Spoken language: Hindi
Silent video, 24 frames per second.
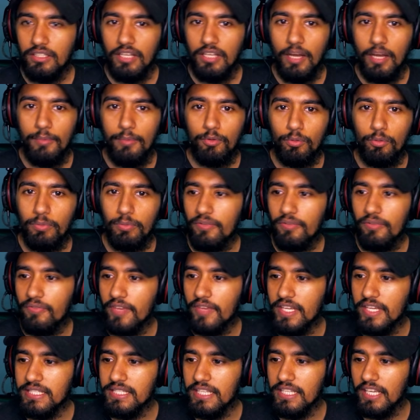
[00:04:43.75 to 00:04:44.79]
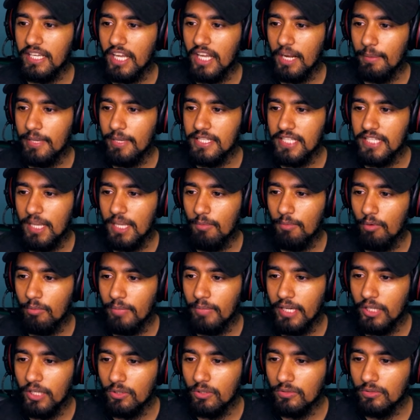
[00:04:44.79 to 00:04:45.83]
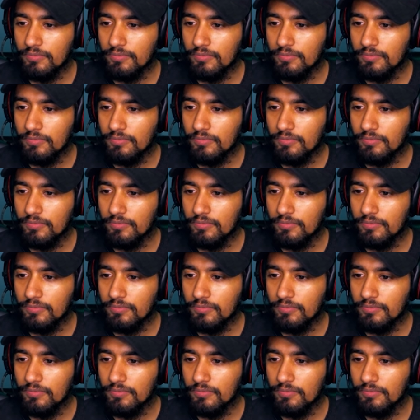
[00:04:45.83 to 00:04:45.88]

अभी तुमने फेस नहीं कराया भाई सलमान भाई को